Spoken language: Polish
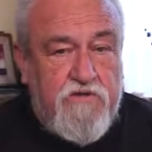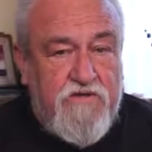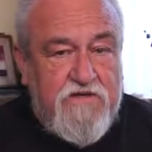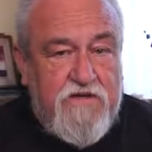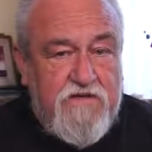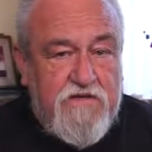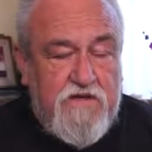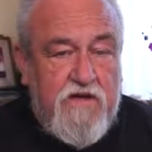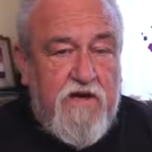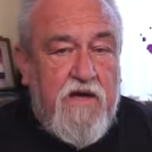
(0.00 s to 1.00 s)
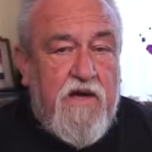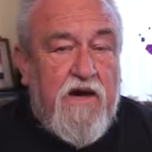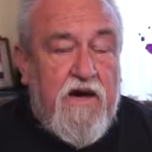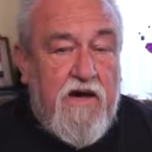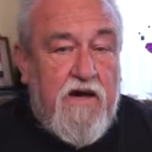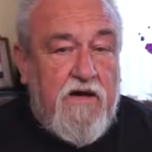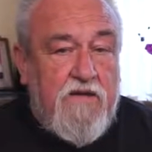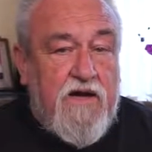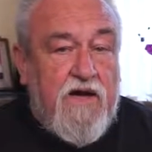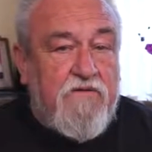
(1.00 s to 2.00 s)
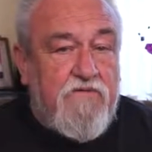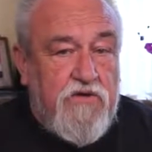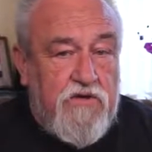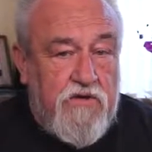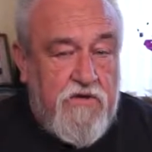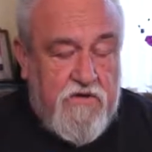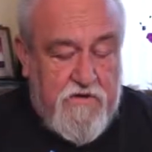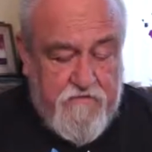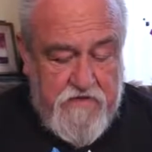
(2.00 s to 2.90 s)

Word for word: cywilizacji, a jak w innych.